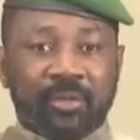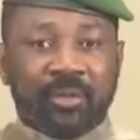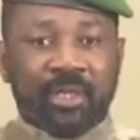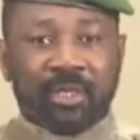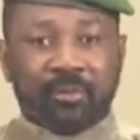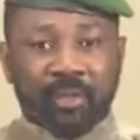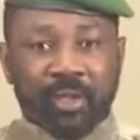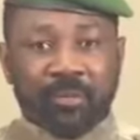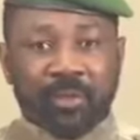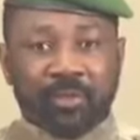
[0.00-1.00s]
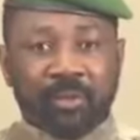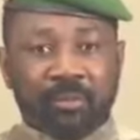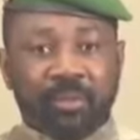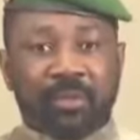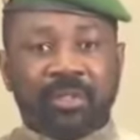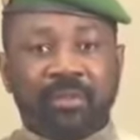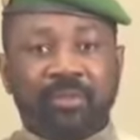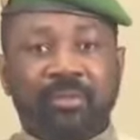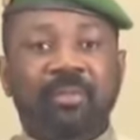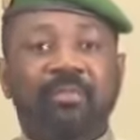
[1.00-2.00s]
demeure la préoccupation prioritaire
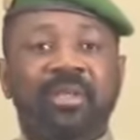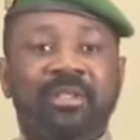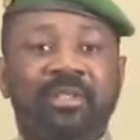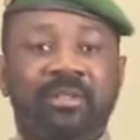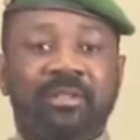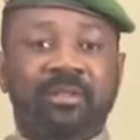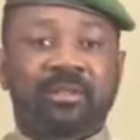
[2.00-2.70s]
du peuple malien.